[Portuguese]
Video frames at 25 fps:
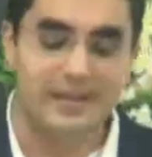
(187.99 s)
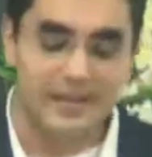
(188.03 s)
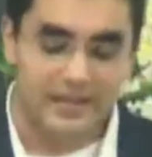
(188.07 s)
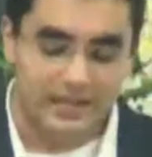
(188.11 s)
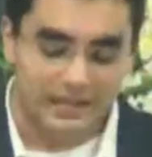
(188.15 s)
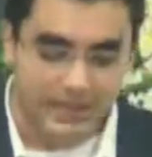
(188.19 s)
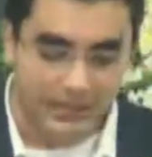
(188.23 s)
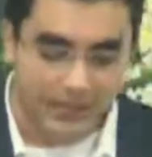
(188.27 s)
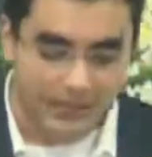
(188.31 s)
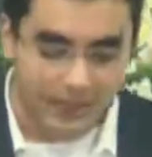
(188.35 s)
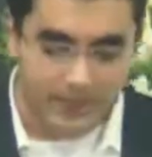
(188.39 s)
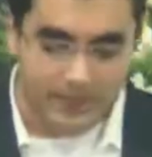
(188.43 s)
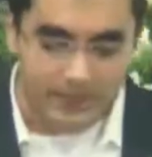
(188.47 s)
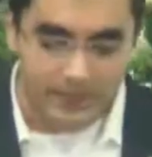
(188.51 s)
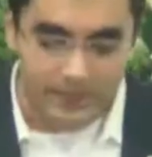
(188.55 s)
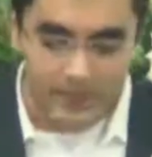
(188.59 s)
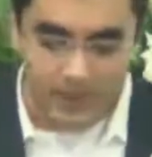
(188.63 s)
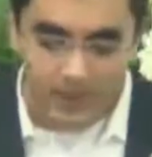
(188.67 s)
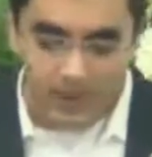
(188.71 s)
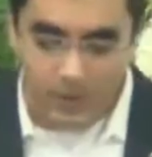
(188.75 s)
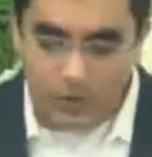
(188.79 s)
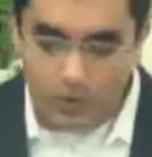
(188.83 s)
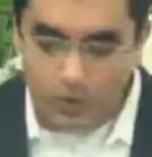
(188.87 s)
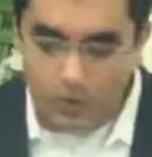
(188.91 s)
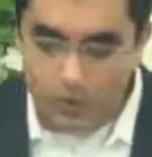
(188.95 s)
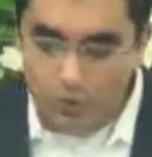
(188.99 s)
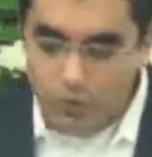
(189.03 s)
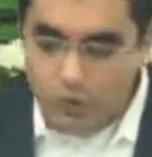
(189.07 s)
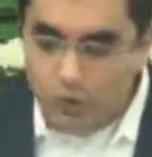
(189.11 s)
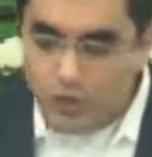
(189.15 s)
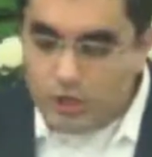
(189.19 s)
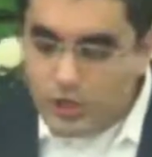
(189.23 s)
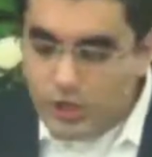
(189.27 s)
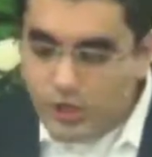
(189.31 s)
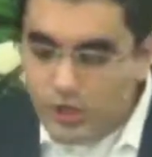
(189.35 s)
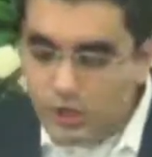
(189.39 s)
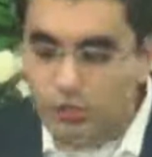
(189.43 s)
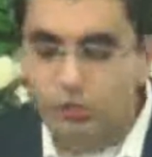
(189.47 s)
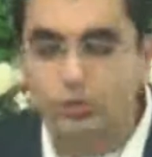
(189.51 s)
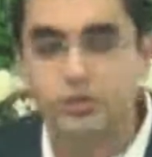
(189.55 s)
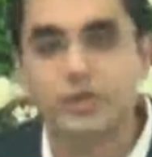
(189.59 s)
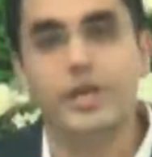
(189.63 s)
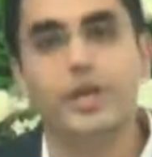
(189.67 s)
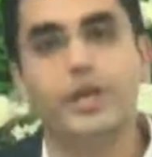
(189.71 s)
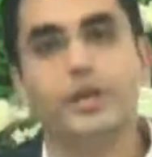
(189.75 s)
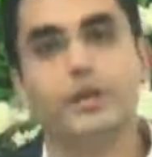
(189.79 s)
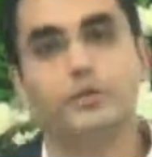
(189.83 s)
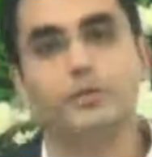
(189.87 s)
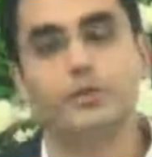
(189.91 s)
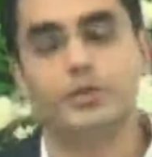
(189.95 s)
que o único
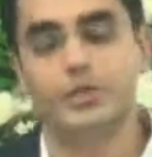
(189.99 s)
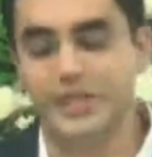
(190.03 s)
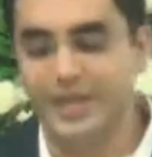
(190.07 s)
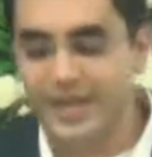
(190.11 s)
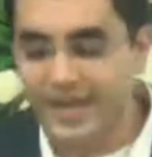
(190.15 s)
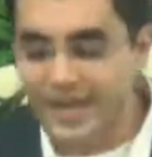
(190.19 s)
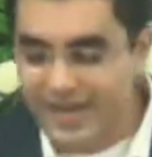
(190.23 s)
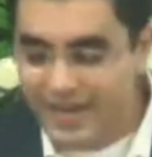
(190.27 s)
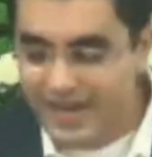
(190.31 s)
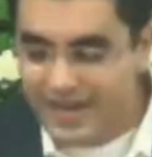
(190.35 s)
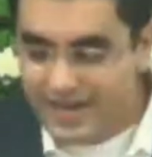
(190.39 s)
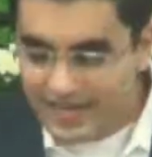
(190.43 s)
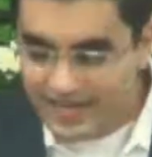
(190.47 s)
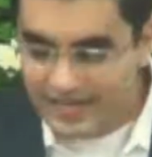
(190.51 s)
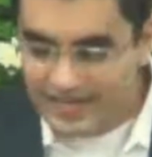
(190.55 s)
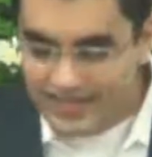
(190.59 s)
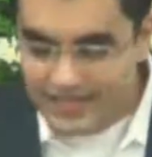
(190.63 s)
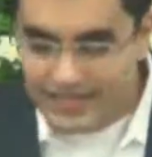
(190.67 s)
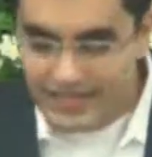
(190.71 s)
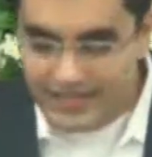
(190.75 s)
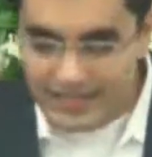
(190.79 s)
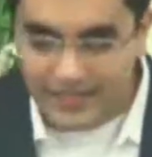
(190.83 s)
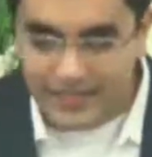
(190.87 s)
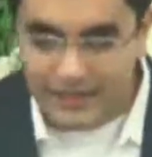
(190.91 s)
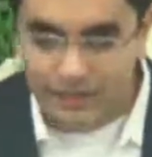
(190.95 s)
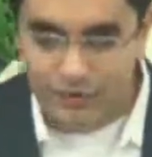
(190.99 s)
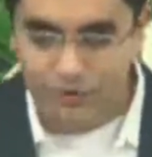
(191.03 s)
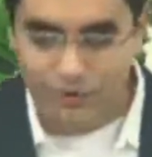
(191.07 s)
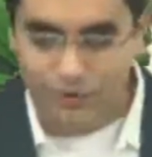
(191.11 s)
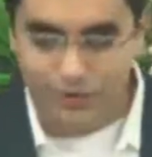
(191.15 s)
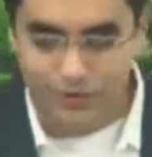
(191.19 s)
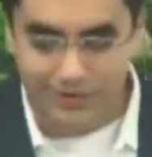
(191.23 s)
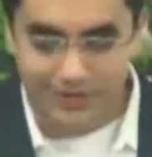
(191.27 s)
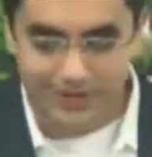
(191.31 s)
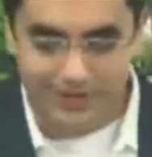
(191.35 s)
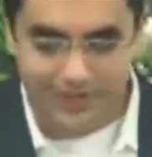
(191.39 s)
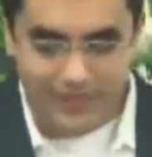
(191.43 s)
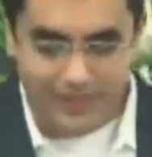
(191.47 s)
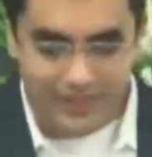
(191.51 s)
Deus, Rei e Criador,